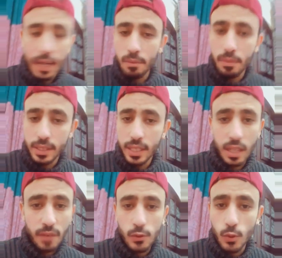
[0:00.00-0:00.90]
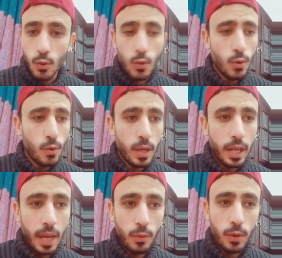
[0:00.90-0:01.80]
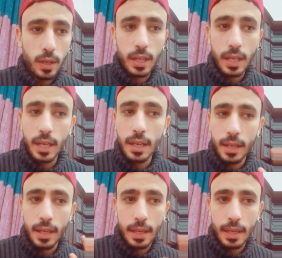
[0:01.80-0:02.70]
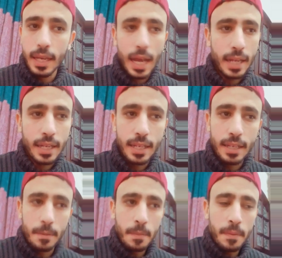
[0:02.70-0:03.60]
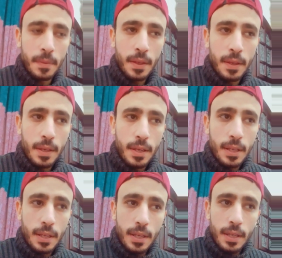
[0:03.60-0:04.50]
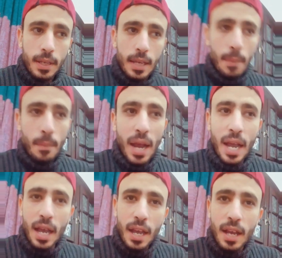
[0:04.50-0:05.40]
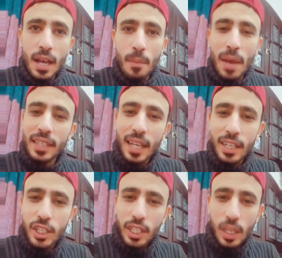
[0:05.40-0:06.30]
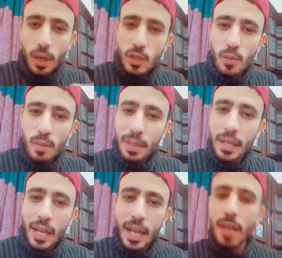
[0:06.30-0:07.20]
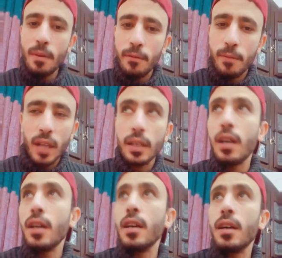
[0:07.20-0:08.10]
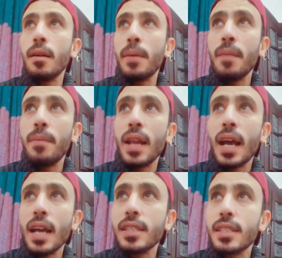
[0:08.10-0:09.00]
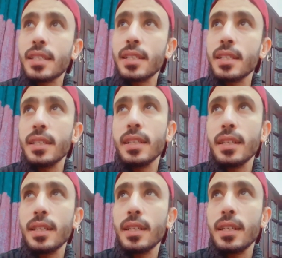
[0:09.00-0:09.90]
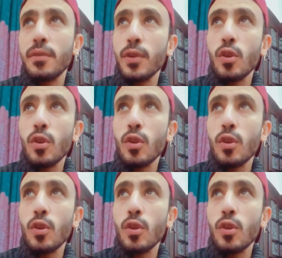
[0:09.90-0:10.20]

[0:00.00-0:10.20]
ماسك نفسه الحمد لله يعني ما ما اختلش التوازن ما بين اللعيبه في بعضها بل بالعكس آه، فضلوا